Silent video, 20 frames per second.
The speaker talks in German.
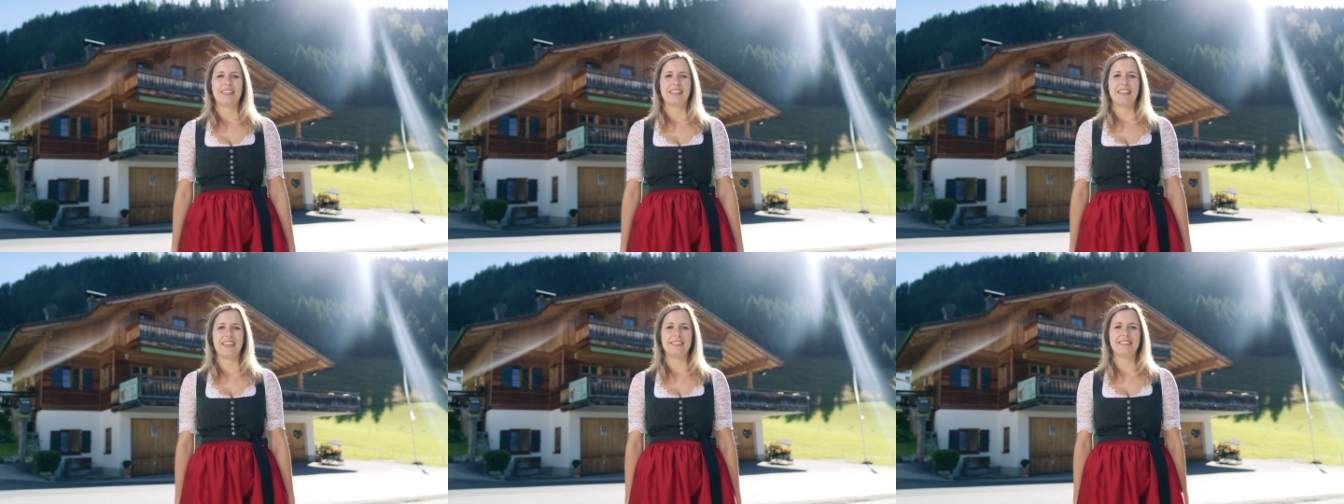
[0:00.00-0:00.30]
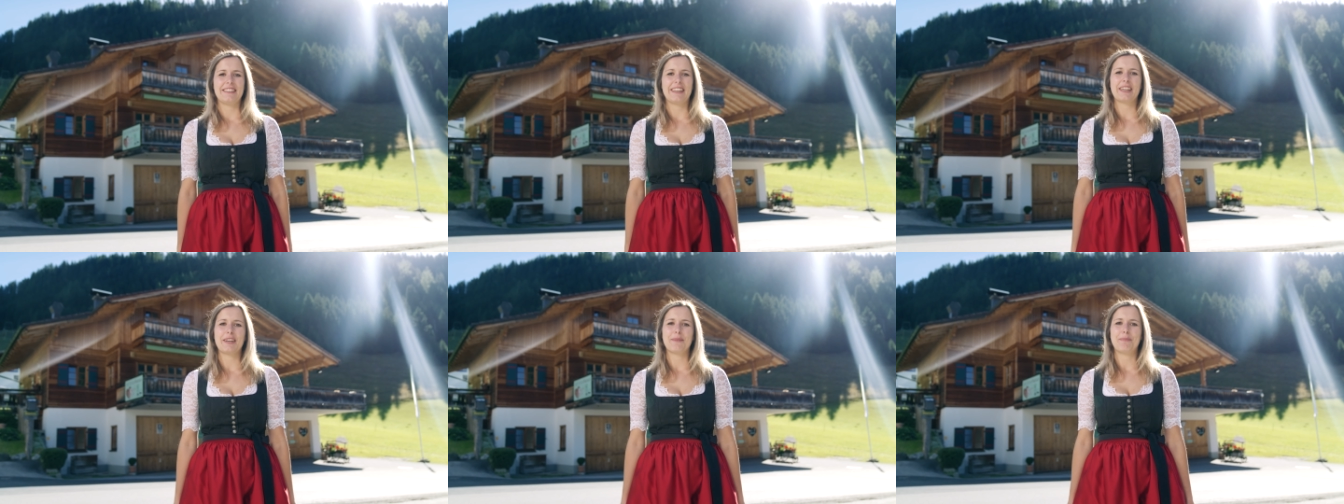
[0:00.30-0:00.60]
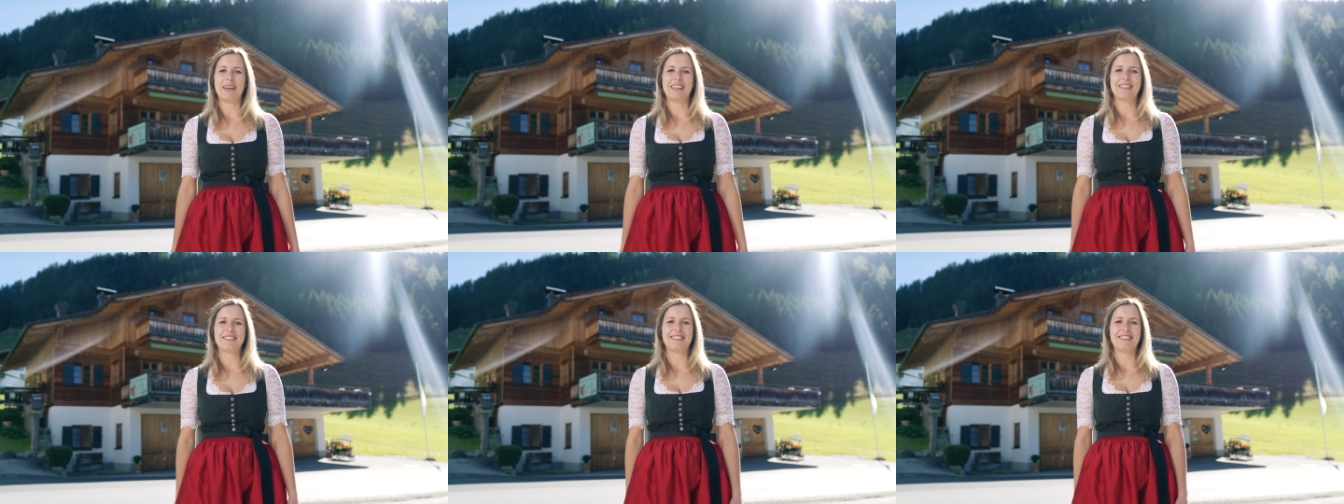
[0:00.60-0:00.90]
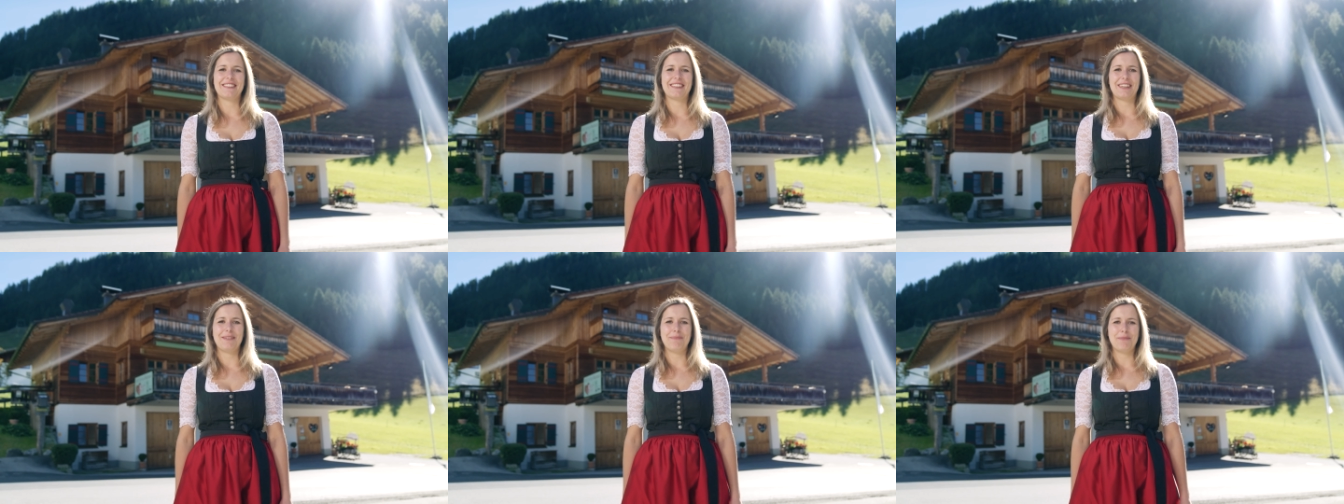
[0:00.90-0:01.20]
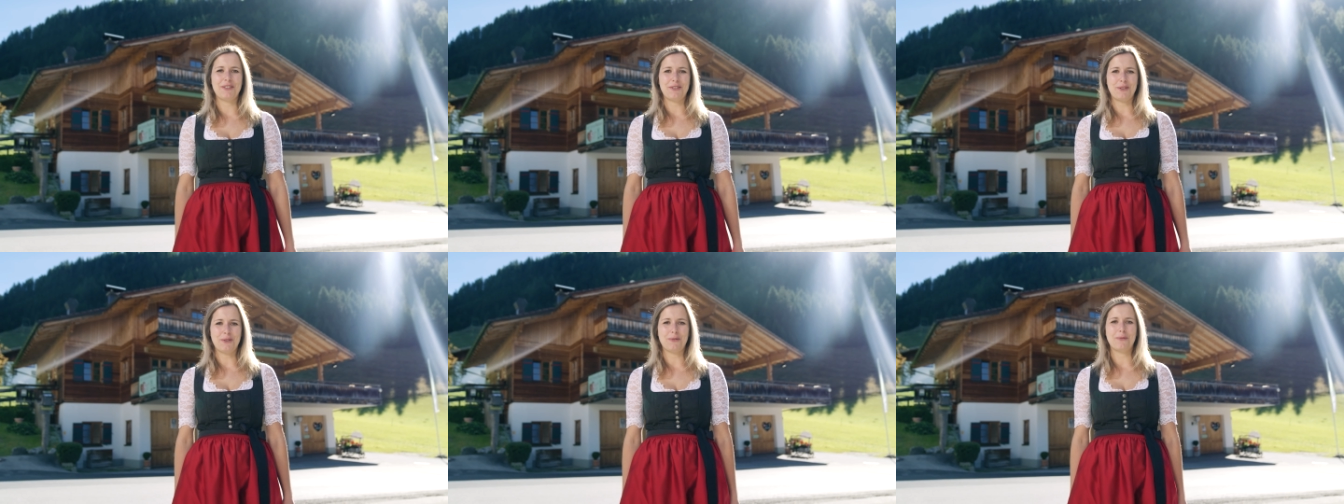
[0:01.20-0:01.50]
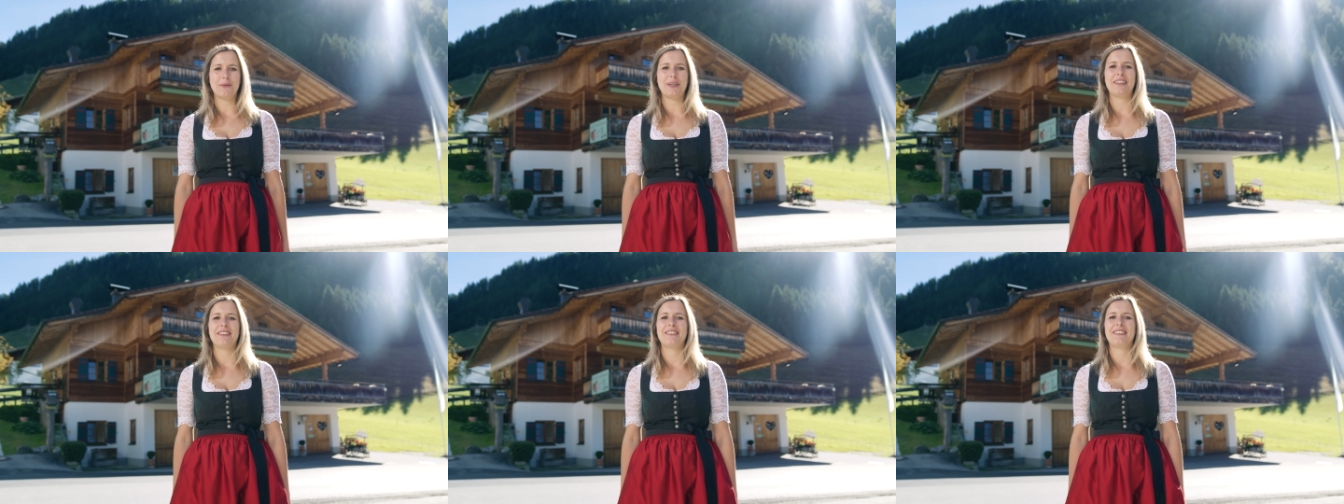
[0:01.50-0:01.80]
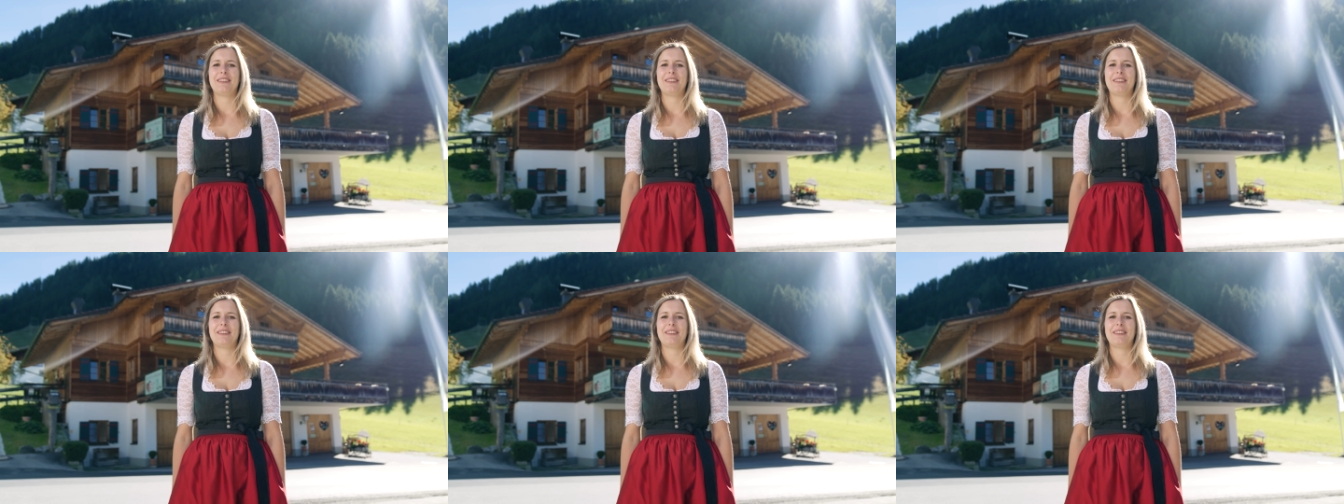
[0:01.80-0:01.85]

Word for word: Grüß euch bei uns in der Rimmelstube.